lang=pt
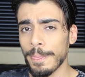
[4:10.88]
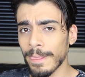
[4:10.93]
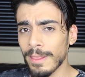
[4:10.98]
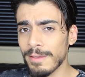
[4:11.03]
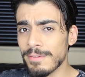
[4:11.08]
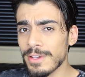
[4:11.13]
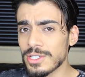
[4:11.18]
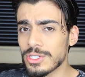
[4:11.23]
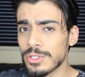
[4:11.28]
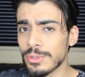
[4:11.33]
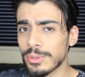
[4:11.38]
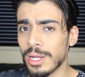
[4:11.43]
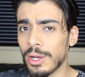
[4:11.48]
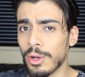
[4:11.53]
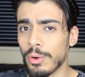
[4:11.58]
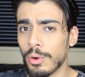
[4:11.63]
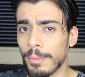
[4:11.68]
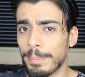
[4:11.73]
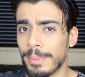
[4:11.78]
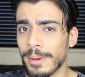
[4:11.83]
Investiu na
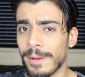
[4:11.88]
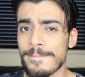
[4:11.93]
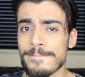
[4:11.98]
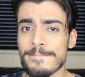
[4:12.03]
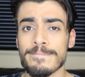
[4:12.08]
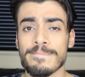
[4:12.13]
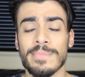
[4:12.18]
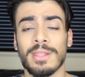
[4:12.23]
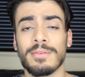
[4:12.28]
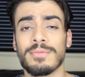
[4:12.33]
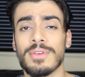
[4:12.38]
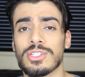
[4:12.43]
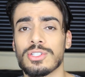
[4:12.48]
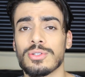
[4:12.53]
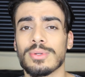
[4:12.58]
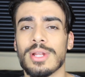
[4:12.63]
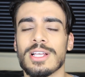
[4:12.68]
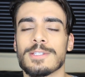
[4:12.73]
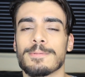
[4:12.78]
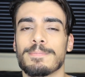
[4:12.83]
roupa,
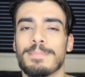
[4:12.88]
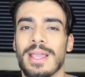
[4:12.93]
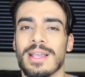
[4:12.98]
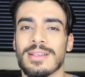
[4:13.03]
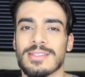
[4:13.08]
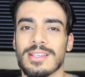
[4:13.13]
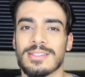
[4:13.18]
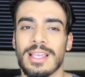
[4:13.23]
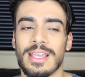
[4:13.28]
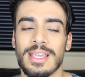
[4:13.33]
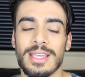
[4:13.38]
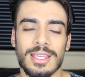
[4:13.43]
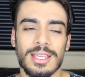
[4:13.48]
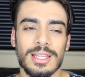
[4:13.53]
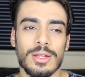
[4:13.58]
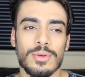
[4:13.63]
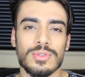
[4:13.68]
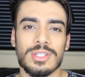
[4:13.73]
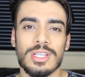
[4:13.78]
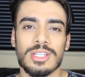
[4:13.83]
investiu nas peças aí
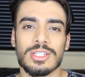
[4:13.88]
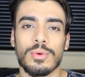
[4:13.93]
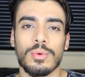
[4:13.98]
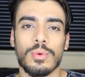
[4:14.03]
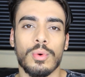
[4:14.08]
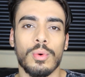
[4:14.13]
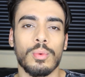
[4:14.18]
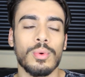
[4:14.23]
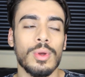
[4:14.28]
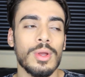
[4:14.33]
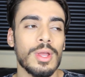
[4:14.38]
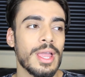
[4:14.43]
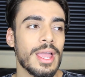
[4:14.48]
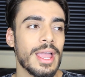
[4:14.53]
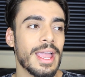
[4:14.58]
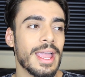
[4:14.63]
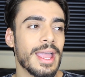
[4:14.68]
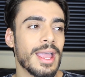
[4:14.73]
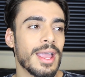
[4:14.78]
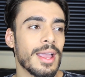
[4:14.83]
que não sejam com
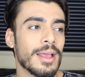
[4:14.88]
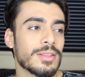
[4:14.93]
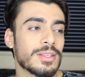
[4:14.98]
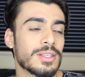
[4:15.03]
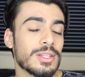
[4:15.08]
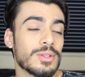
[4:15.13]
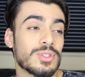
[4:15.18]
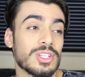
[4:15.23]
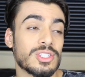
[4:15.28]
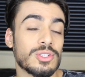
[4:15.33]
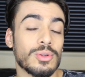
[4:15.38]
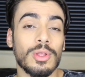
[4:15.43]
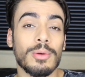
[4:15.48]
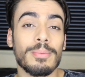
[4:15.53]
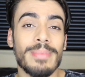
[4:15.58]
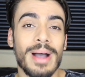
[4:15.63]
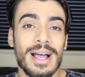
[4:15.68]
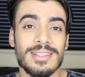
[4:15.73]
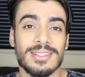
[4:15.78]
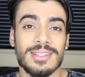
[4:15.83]
é, que não sejam
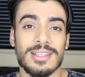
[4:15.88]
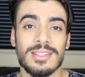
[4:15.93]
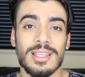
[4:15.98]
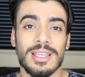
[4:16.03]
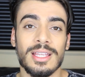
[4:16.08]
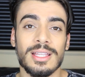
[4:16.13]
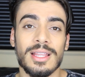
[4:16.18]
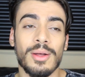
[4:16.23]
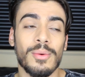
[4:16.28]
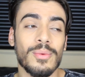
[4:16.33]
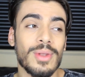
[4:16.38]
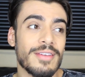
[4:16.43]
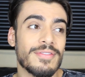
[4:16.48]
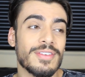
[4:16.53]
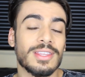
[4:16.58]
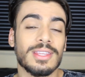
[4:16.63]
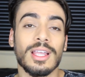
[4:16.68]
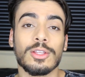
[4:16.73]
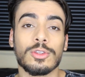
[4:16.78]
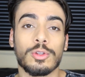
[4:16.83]
tão básicas e não
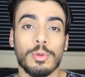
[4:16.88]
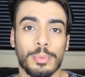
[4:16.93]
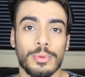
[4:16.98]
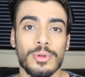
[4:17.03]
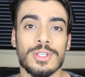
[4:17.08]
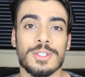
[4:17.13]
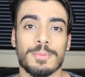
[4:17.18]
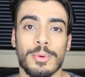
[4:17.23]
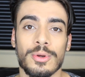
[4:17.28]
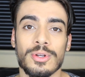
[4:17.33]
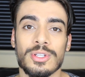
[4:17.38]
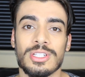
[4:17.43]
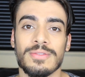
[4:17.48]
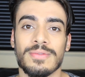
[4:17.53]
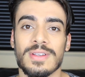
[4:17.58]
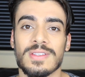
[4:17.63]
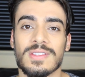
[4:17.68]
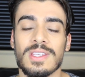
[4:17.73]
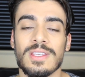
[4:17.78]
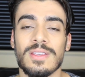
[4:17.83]
leve tanto para o
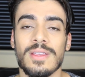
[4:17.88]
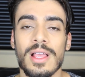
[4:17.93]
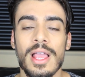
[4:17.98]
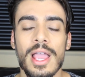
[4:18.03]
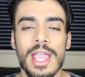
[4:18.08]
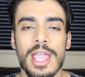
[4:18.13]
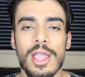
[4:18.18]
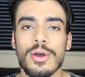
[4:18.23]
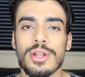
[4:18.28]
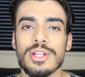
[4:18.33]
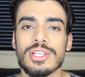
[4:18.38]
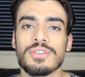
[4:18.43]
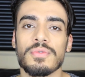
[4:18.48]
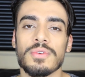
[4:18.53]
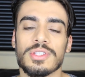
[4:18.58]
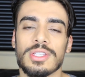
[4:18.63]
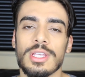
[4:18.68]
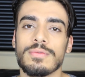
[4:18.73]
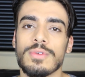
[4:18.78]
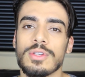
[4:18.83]
esportivo assim, é hora de
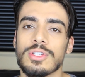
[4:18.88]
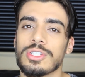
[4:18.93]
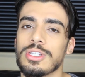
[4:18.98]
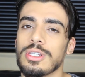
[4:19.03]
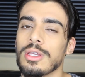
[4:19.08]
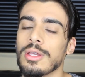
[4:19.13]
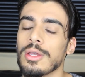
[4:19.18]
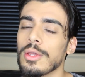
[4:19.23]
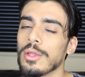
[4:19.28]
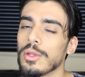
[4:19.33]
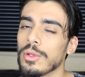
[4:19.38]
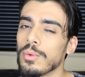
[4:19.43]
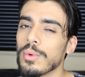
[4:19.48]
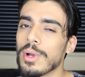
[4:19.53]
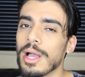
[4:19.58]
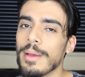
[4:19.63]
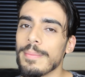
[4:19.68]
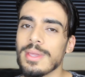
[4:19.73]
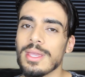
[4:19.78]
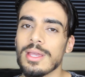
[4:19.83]
você investir no
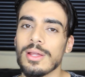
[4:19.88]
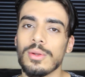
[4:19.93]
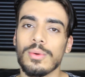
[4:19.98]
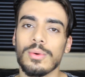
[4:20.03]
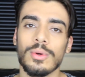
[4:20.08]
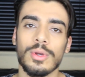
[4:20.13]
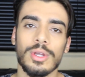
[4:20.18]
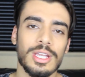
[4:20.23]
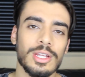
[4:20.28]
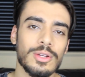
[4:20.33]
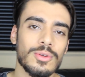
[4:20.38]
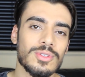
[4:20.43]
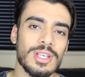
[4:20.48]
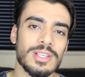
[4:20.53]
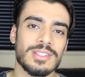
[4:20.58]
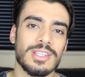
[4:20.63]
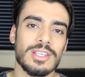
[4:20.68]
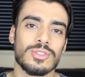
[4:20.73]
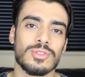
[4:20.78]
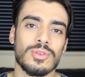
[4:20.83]
cabelo e nos
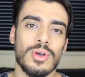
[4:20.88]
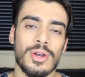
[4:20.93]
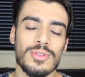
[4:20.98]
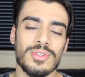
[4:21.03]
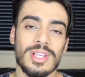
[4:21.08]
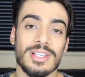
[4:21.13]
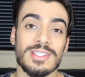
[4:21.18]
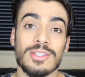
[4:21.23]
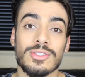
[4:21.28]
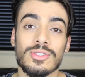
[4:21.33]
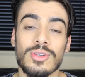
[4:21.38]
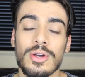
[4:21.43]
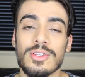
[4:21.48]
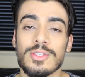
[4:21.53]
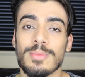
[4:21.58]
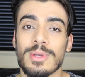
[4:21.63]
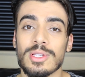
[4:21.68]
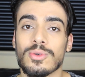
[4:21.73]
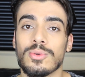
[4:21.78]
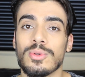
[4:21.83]
acessórios. Os
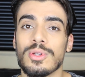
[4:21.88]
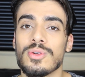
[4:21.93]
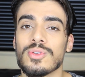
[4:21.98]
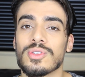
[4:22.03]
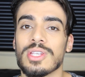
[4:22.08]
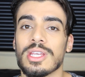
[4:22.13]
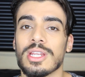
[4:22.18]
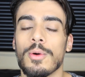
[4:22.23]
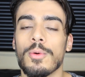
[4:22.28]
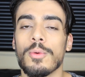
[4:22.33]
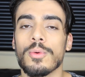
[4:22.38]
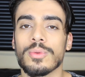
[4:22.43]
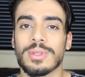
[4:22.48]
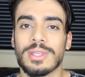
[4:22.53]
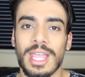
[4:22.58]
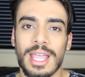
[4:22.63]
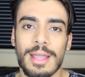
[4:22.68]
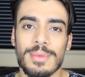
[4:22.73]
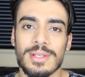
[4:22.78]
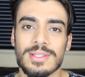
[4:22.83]
acessórios masculinos serão
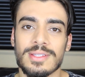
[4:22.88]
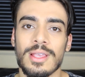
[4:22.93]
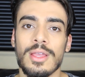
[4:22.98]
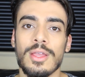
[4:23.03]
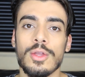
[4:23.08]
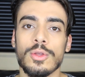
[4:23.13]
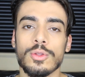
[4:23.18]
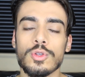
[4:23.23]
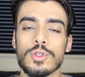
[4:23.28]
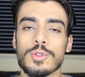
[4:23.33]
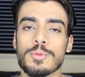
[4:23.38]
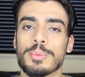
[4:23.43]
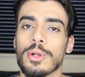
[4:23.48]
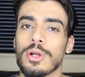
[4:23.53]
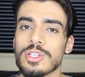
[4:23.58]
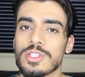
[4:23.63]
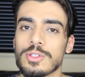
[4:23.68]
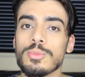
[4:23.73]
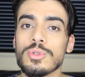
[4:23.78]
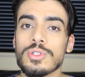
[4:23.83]
temas dos
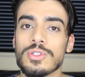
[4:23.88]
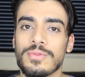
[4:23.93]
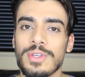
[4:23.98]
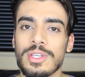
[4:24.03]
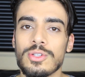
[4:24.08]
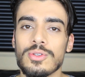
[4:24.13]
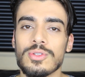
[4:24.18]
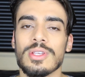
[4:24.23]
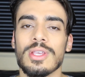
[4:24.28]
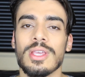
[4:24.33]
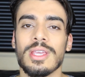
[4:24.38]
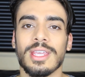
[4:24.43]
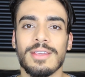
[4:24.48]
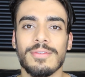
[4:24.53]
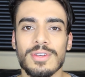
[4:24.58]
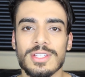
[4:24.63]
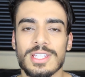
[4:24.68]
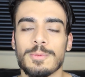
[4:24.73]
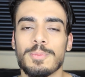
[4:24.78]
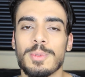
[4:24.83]
próximos vídeos
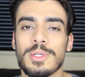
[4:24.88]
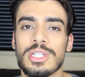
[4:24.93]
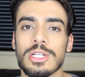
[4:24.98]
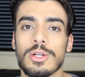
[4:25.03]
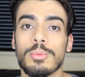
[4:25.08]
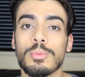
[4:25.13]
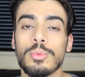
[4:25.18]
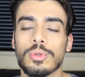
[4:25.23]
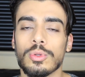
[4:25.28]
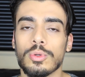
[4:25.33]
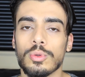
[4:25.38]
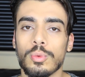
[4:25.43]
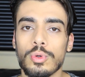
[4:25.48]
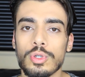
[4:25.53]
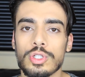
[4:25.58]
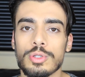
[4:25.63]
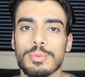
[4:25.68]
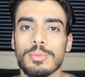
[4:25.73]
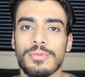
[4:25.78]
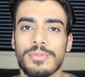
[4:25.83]
que vocês pediram muito no
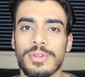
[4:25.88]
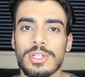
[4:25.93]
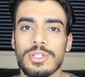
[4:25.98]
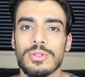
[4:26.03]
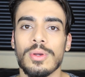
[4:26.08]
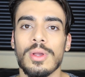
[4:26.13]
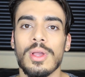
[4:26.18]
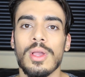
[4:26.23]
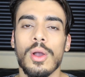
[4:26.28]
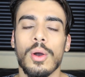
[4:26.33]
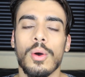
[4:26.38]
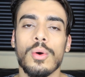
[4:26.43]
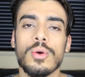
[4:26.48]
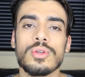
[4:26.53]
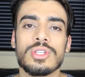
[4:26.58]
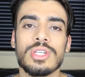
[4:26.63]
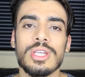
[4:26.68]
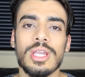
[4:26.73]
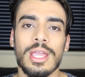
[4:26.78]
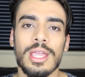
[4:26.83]
último vídeo,
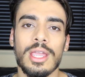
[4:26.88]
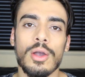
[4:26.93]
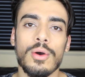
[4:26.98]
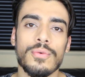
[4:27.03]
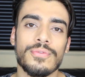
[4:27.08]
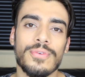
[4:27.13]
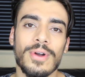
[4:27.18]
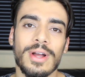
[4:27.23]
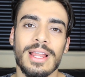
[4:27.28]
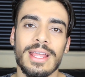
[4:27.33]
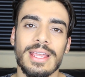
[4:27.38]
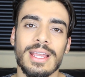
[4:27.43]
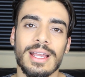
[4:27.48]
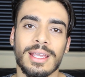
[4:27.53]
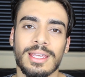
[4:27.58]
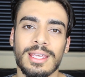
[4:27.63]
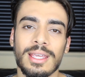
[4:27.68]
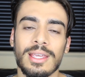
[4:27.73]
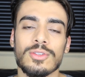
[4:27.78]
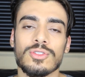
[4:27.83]
onde eu falei
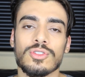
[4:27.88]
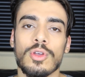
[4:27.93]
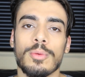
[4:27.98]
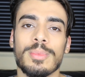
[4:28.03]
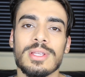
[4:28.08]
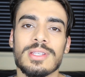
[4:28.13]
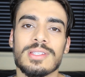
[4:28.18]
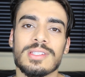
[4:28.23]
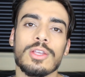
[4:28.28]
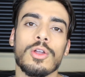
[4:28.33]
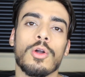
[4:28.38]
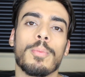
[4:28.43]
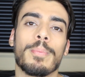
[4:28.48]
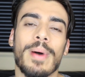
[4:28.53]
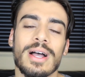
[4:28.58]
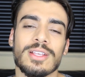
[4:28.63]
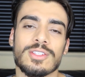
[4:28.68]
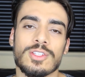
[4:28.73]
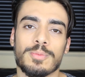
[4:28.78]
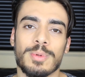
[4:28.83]
aqui sobre cinco
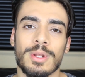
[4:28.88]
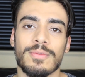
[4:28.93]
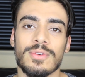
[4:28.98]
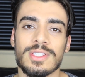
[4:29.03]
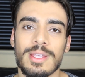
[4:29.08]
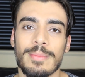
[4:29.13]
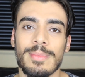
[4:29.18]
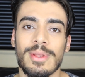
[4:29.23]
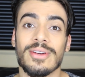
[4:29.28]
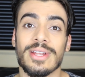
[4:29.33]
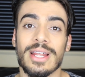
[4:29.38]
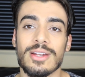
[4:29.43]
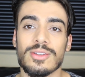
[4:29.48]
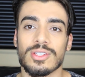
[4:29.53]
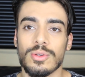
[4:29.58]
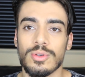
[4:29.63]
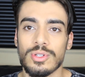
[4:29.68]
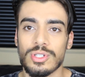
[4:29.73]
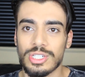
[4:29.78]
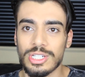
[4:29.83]
passos para você melhorar o
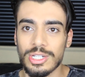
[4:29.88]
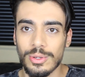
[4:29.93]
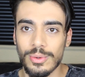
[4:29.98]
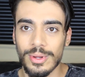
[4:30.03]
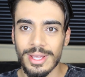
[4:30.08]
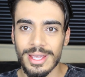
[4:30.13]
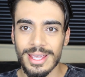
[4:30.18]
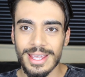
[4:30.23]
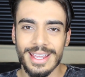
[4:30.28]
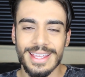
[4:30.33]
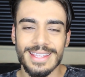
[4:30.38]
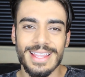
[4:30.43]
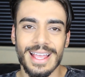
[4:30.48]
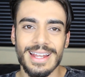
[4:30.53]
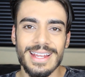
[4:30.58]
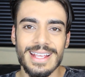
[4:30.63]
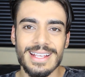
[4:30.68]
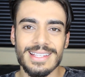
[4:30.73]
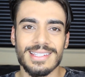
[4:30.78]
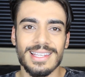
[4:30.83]
seu estilo
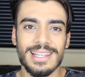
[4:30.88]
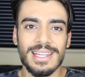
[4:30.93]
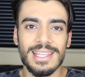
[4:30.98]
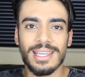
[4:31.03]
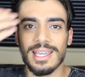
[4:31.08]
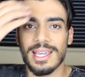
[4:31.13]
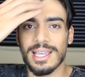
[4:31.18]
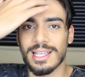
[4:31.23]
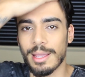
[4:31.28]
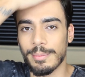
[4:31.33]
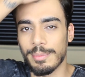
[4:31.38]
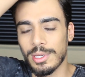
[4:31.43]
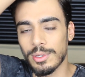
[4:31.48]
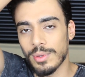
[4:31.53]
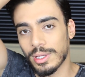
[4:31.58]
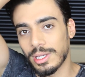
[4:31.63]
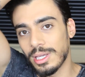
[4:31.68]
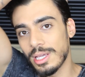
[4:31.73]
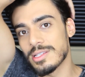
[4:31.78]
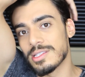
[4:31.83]
tá nesse link que tá
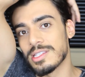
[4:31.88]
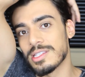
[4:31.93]
abrindo aqui em